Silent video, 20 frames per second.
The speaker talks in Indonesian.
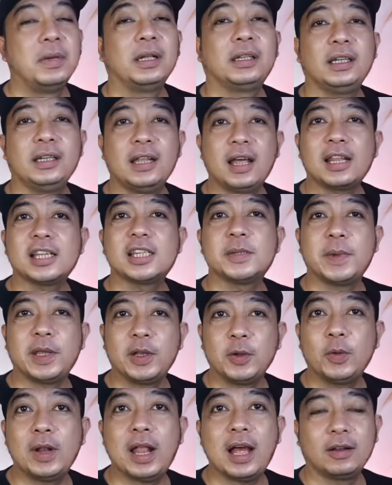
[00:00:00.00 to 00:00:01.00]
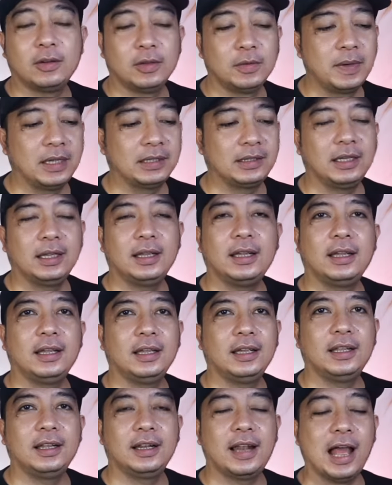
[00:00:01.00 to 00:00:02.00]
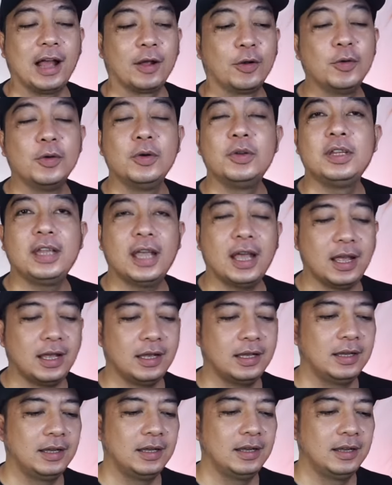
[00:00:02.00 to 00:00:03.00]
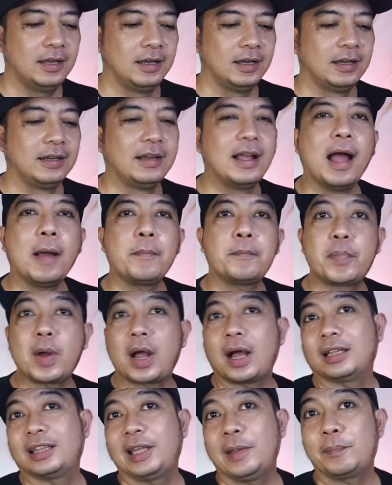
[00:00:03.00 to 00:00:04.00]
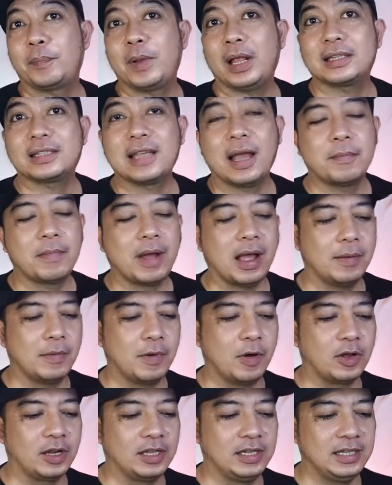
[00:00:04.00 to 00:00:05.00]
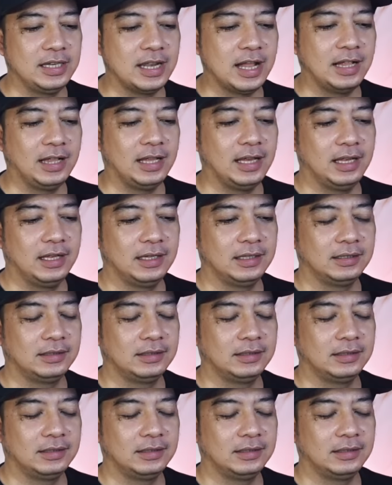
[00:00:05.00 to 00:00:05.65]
Berarti di main ulang loh, berarti lagunya nggak ketiplak sama sama originalnya.